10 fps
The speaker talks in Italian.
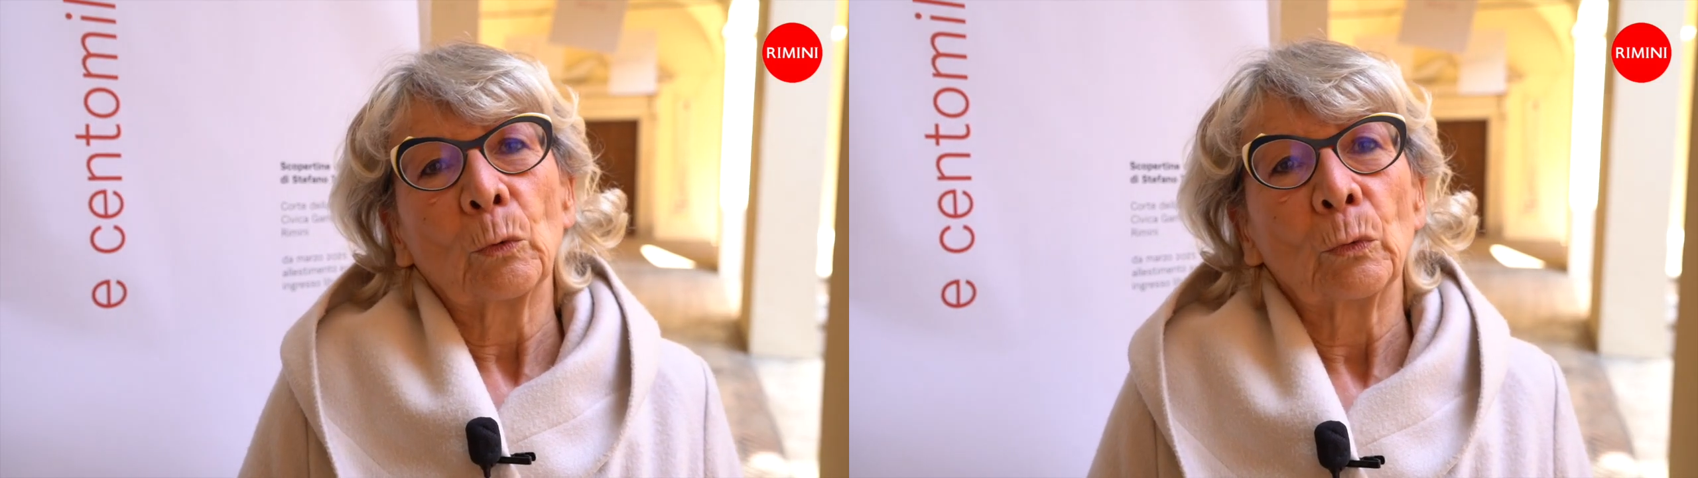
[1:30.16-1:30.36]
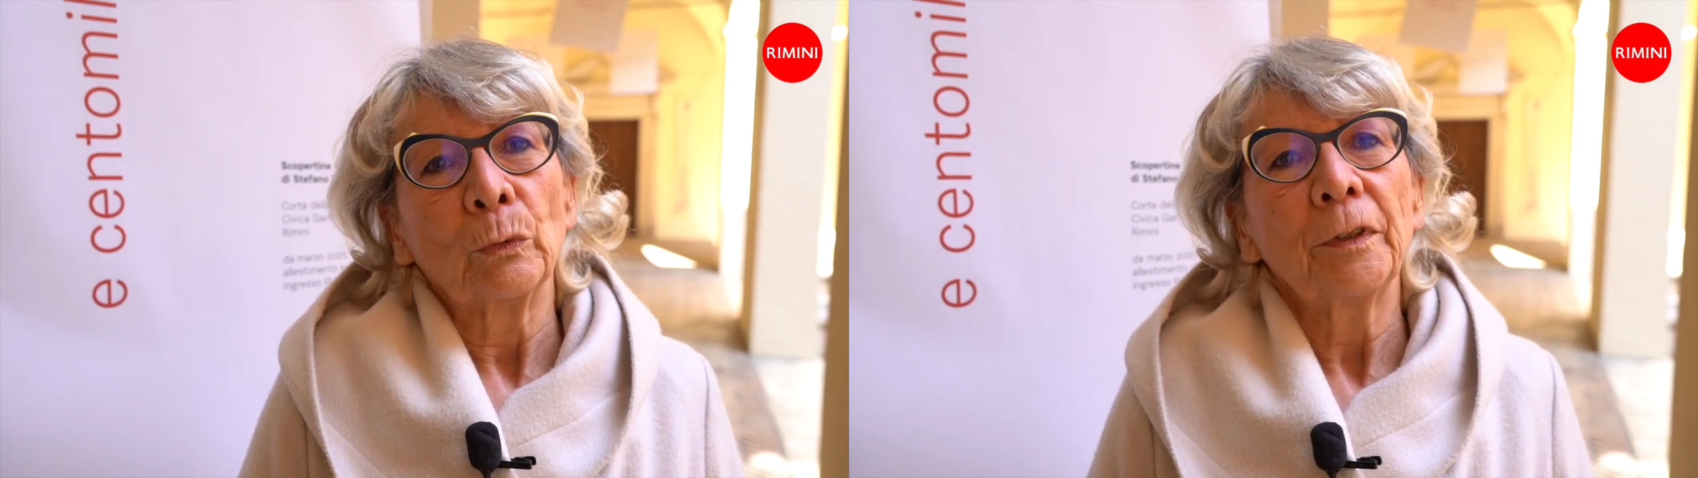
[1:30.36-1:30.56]

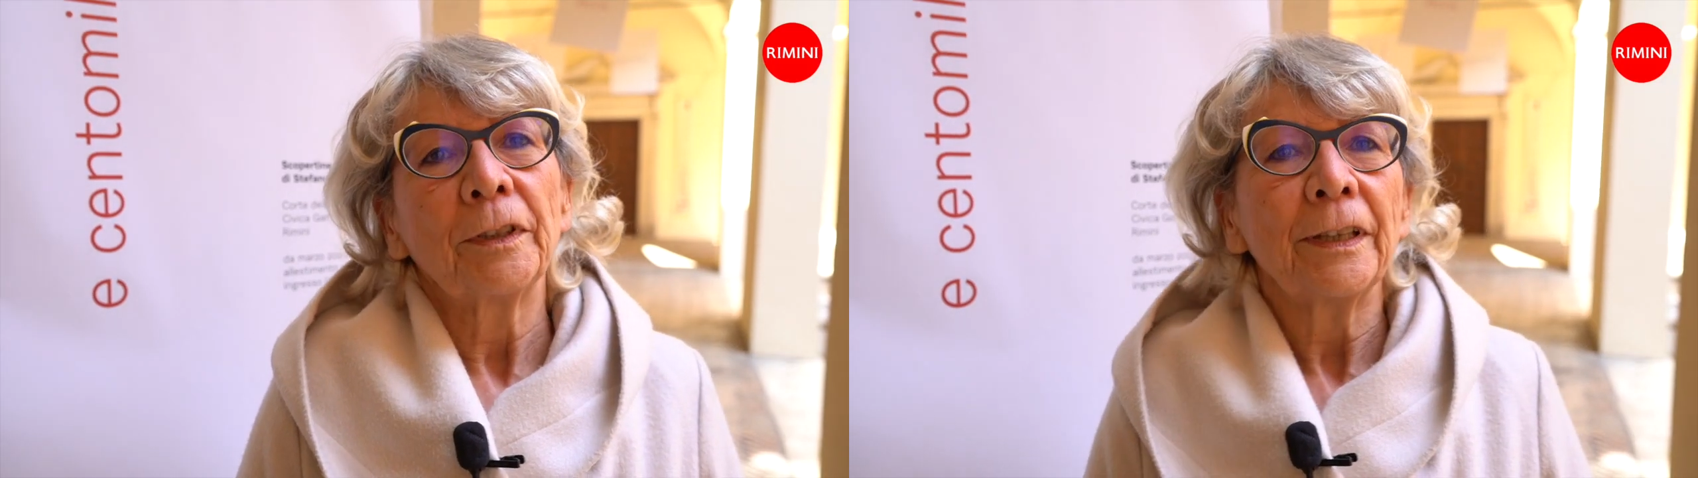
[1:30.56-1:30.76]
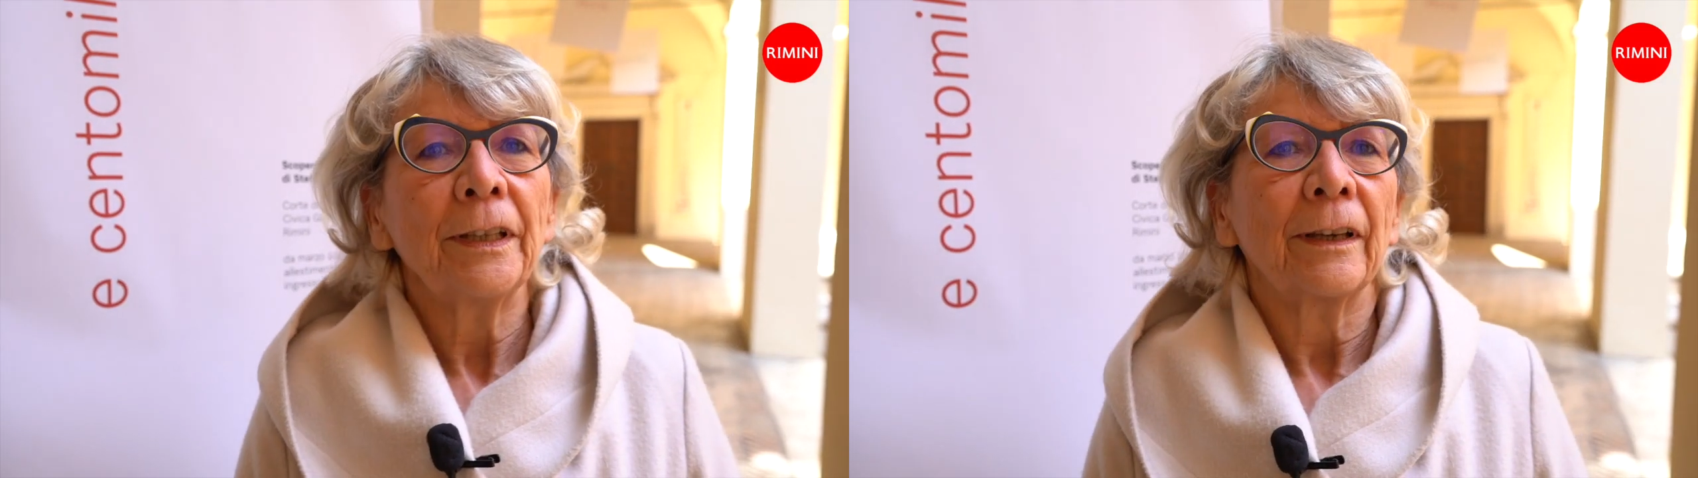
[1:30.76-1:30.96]

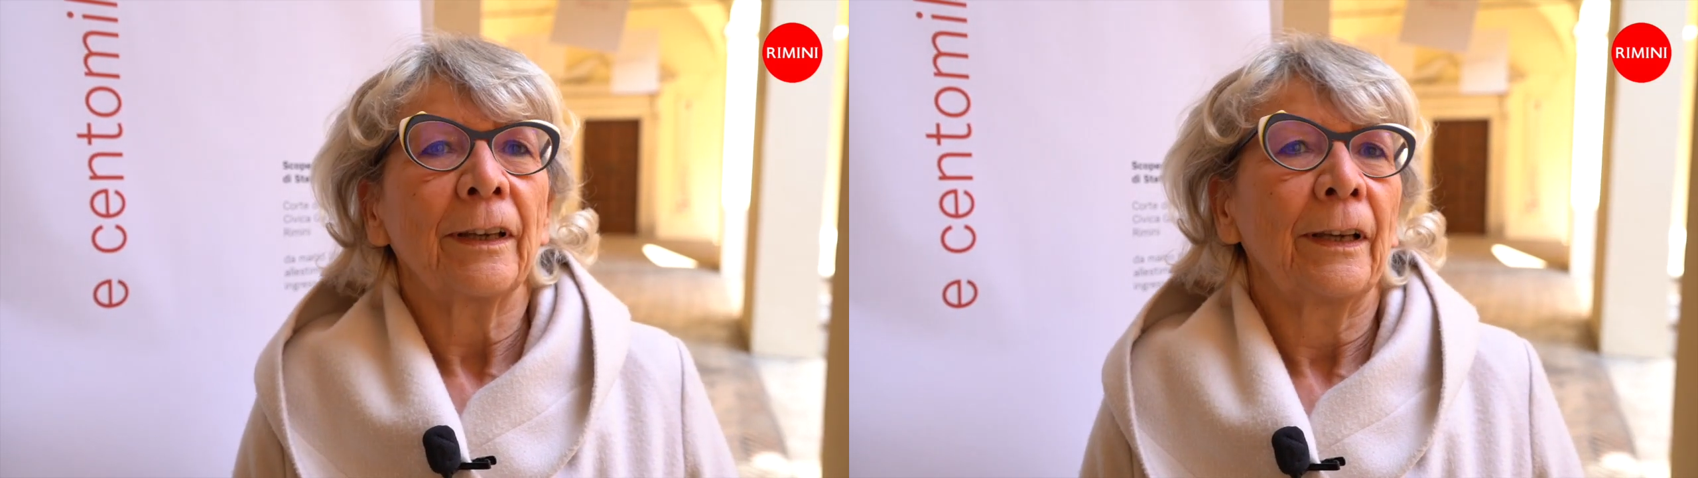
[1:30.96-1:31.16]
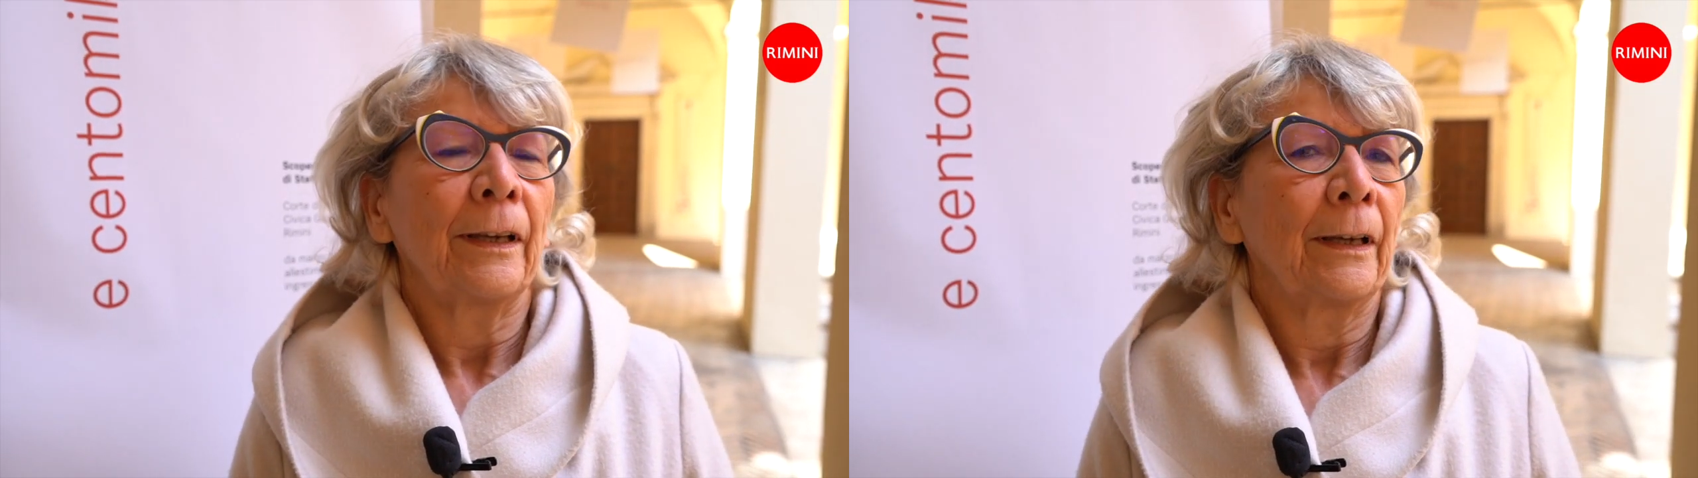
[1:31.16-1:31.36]
Tonti,
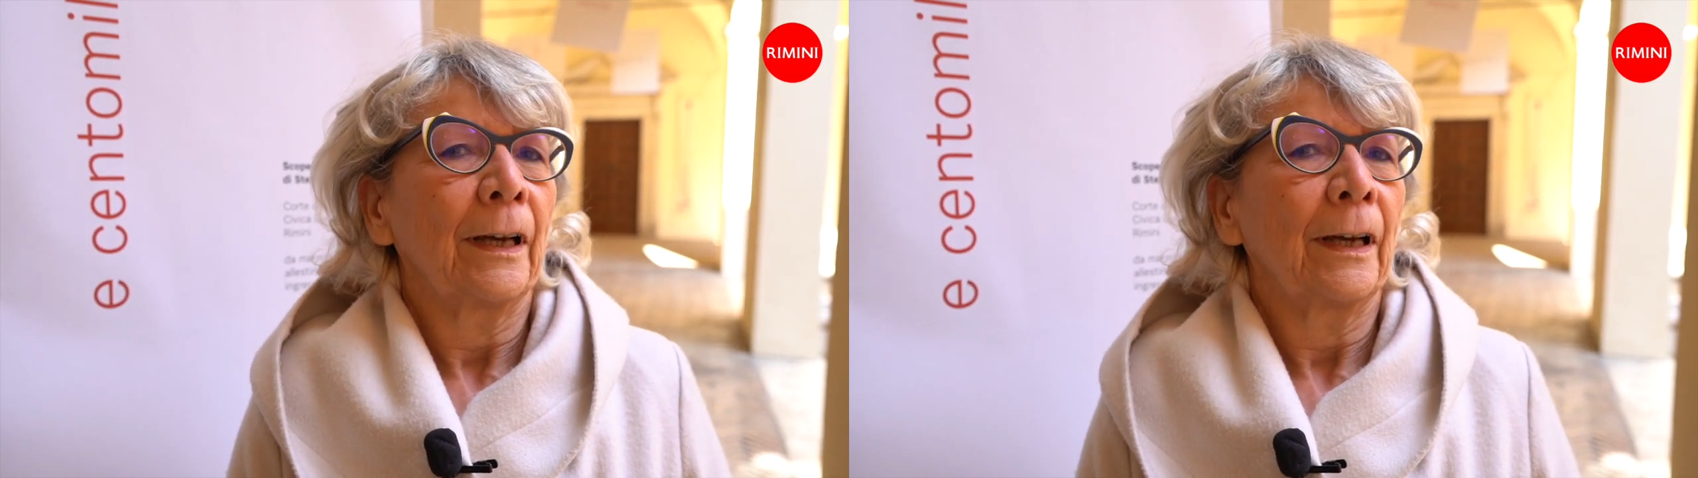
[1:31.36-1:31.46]
eh,